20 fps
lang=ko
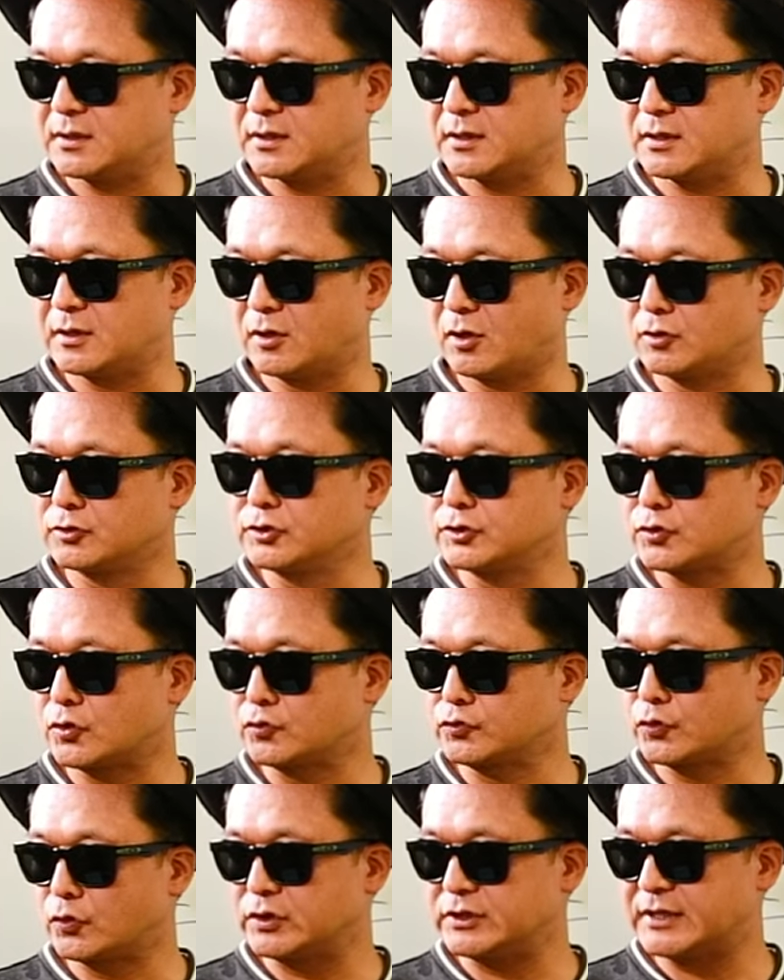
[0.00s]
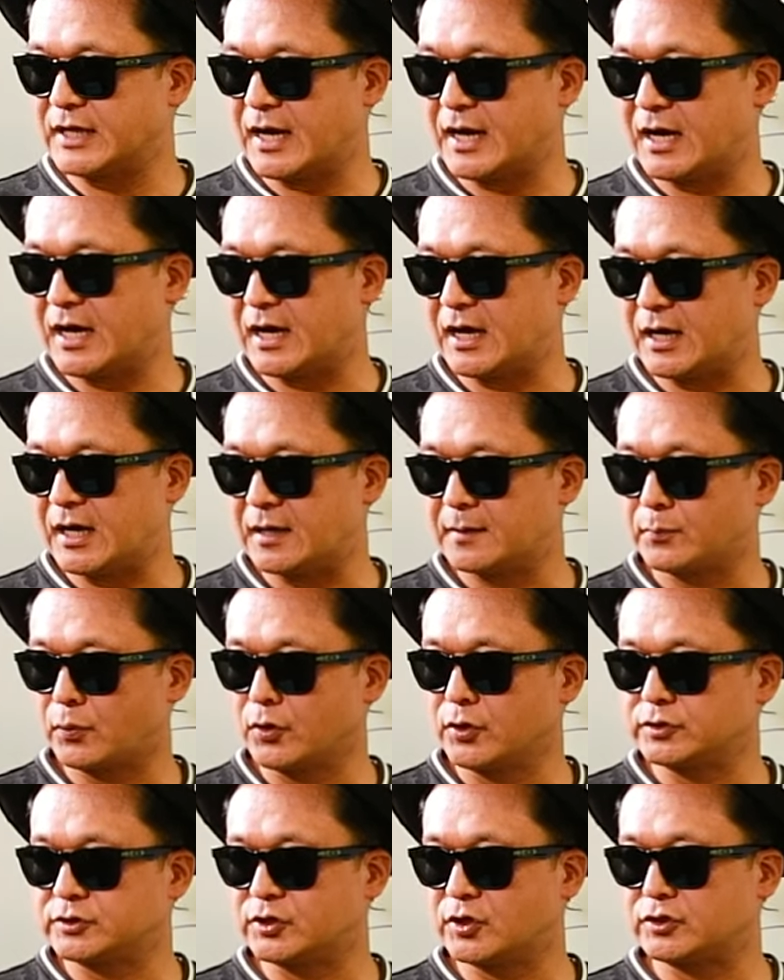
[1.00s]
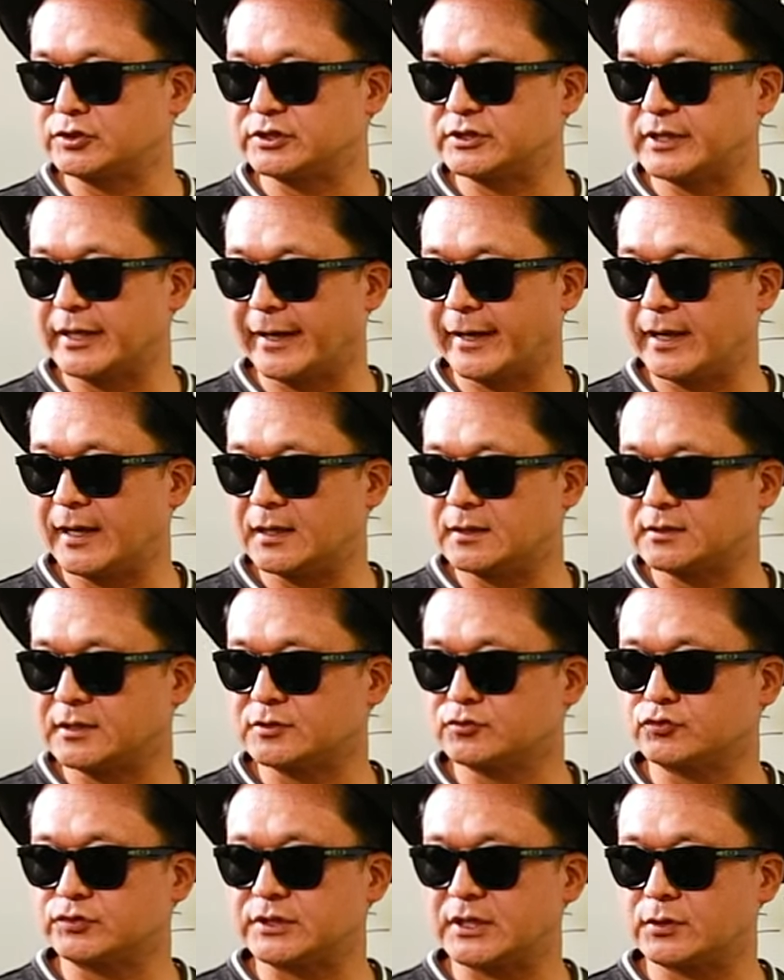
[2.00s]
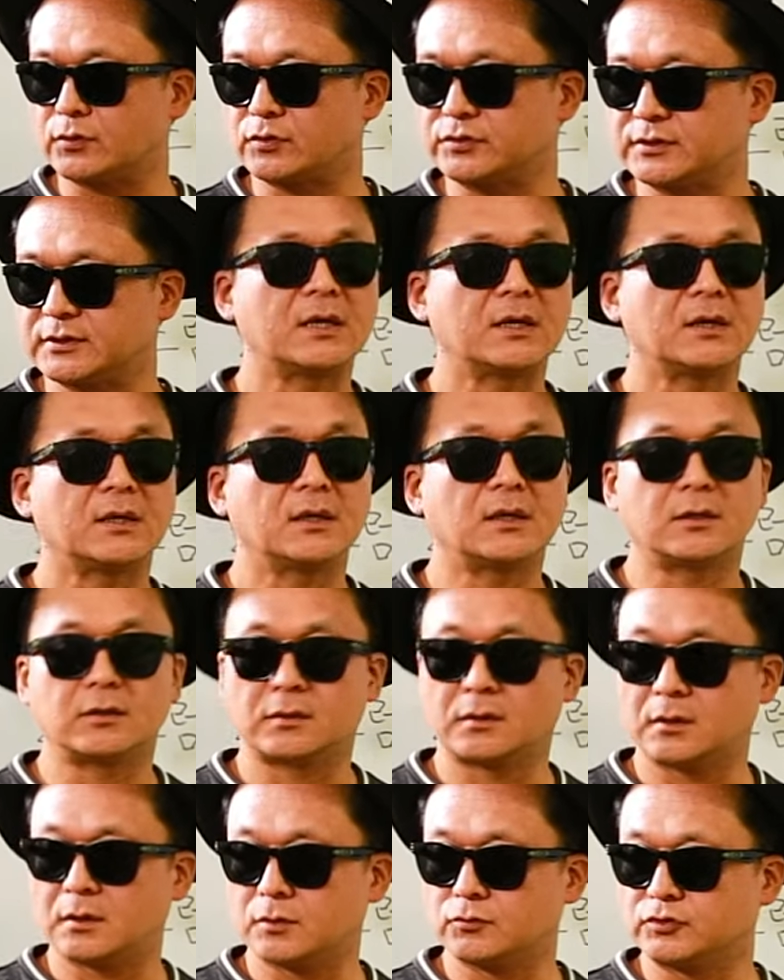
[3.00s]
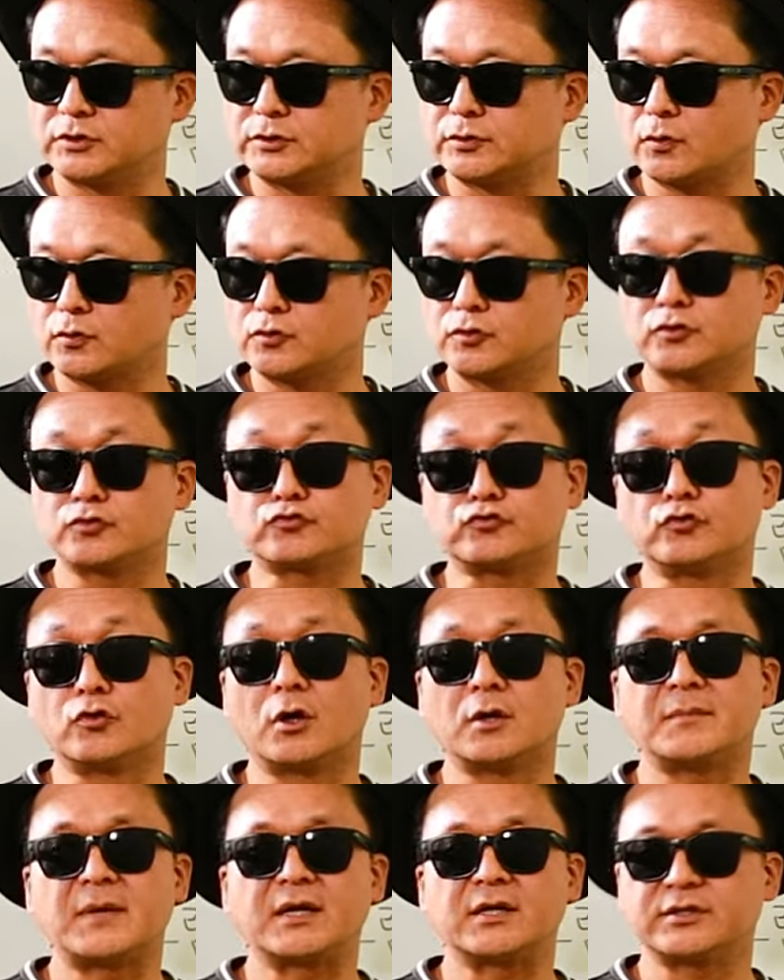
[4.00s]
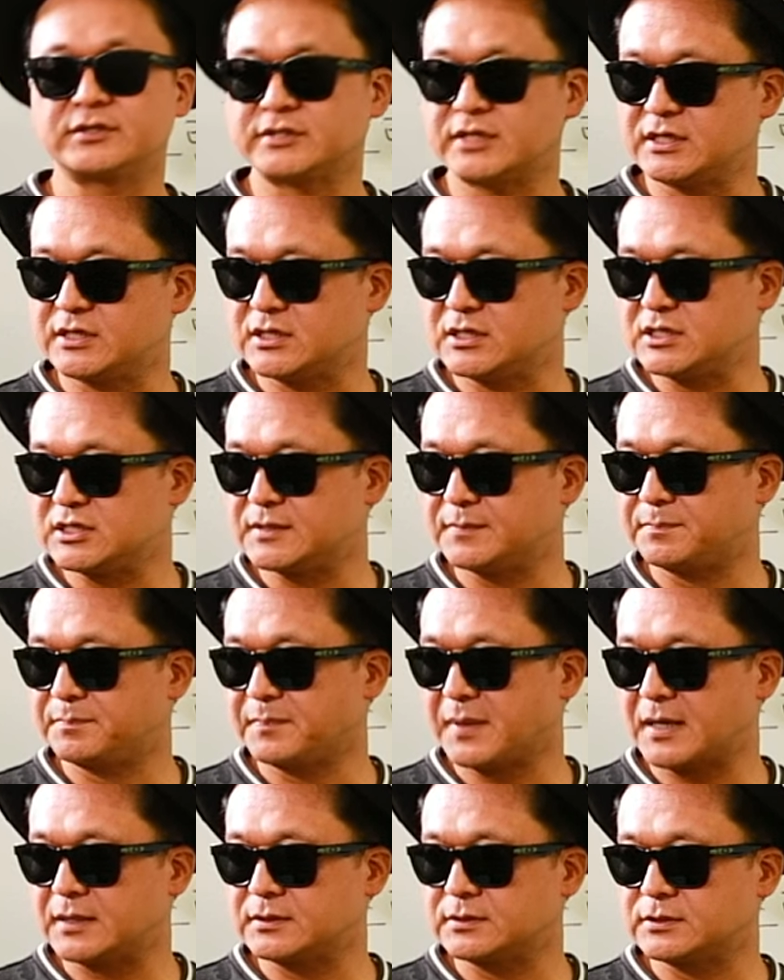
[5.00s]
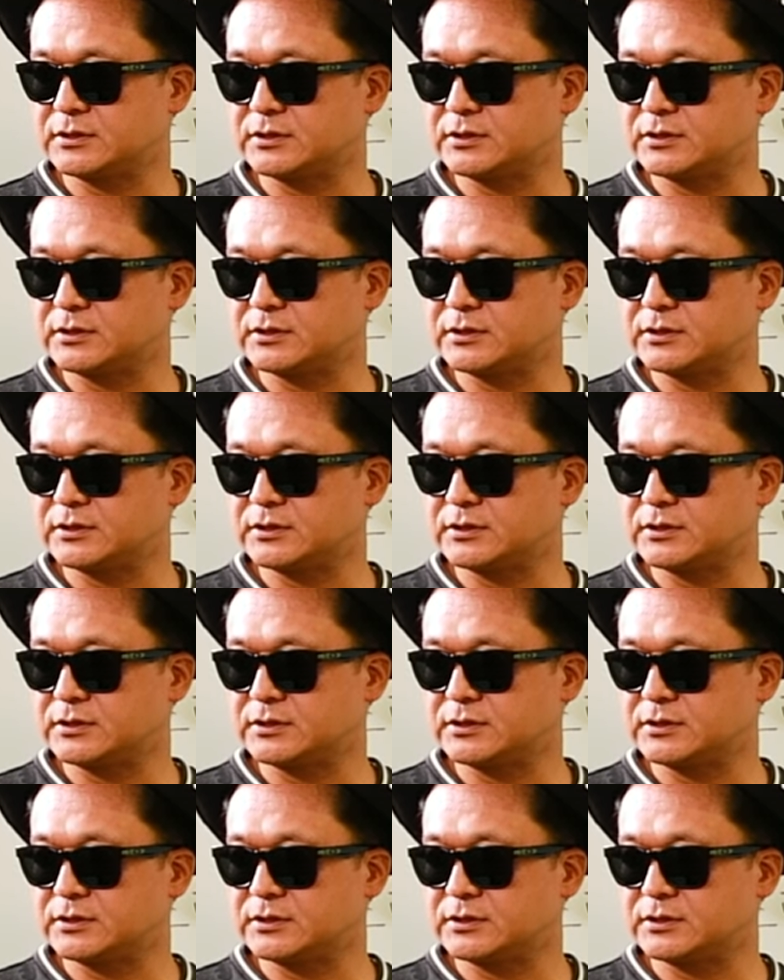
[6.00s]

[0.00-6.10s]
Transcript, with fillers: 어느 정도이다 보여드렸는데 그게 숫자로는 우리 돈으로 9월 말 현재 28조